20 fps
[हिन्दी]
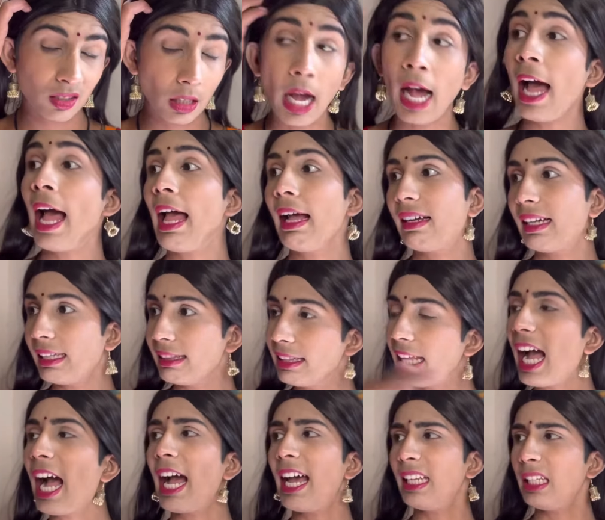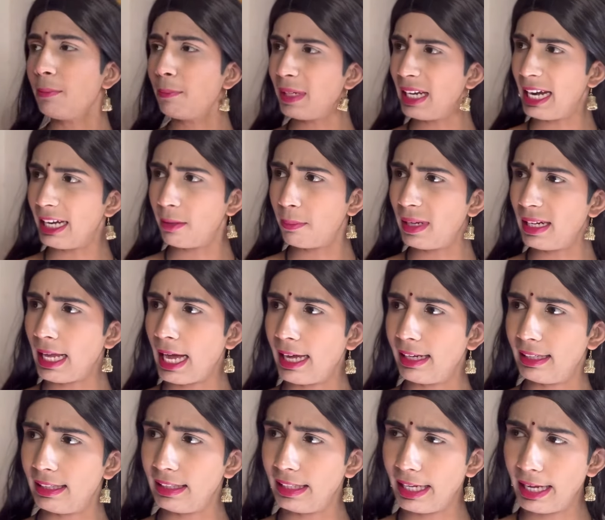हाँ गंधारी ब्रेड बना
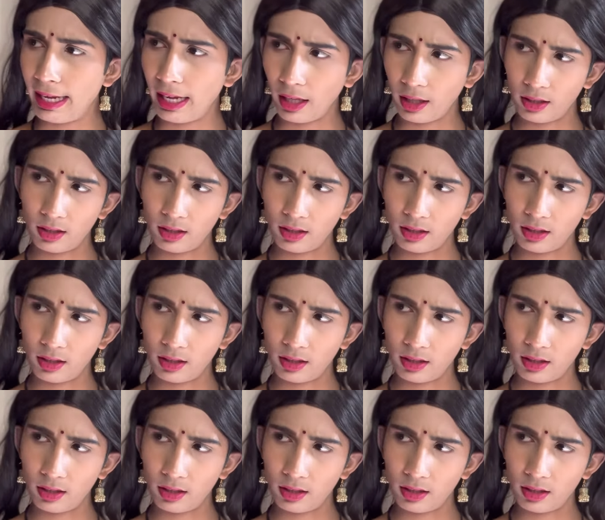रही है